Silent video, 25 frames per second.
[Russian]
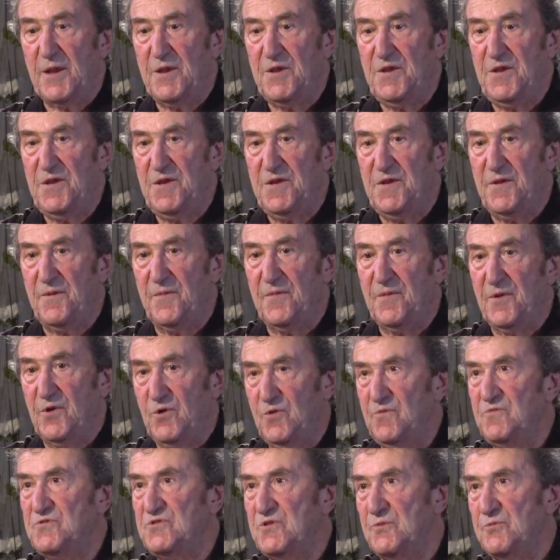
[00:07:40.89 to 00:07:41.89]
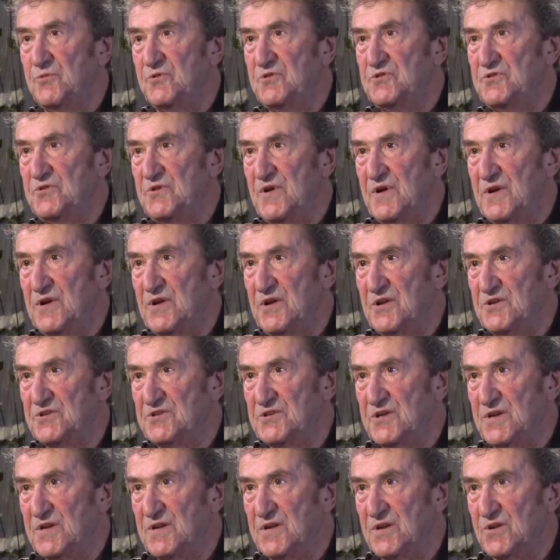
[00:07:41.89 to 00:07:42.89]
И, кроме всего прочего, я
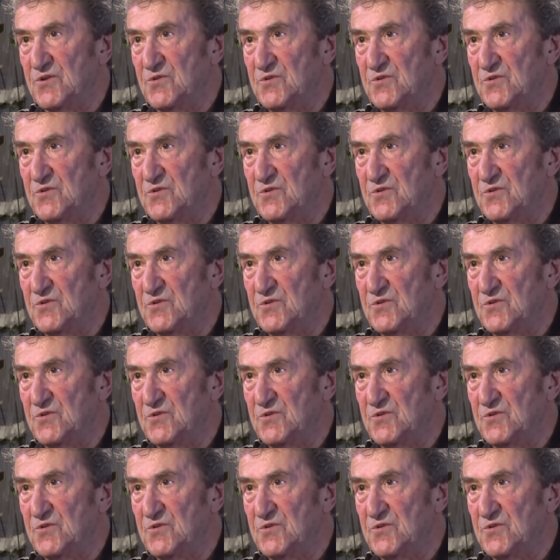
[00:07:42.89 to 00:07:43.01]
коллекционер,